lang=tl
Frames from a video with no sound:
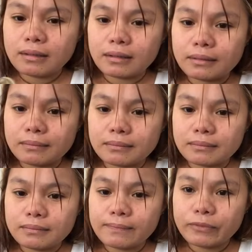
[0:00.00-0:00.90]

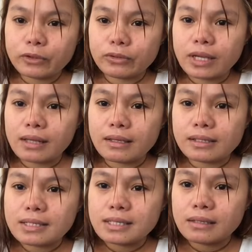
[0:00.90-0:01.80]
Um, $2.
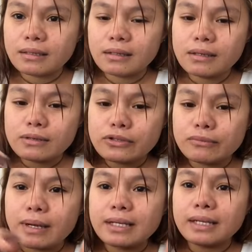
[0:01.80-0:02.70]
dollars
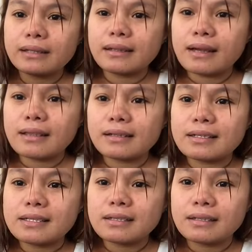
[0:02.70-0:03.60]
So, bali $8.
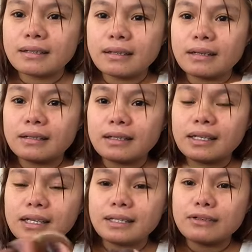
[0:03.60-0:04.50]
dollars Ayan,
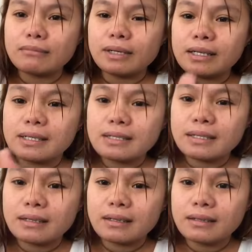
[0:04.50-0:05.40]
nakikita nyo ba guys?
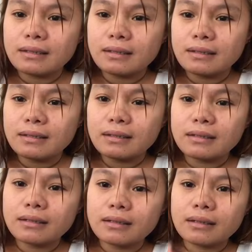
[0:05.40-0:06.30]

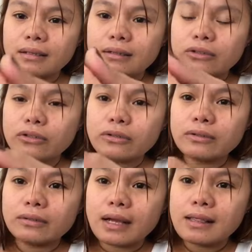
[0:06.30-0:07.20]
Ito
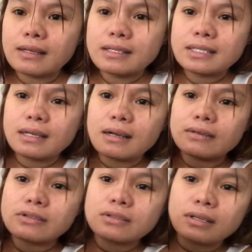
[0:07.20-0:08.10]
yung dollars ng
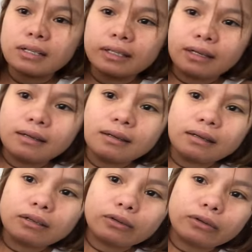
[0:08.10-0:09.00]
Australia,
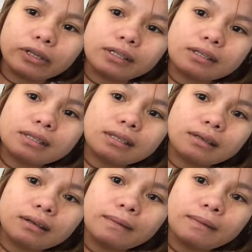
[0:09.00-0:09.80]
yung coins.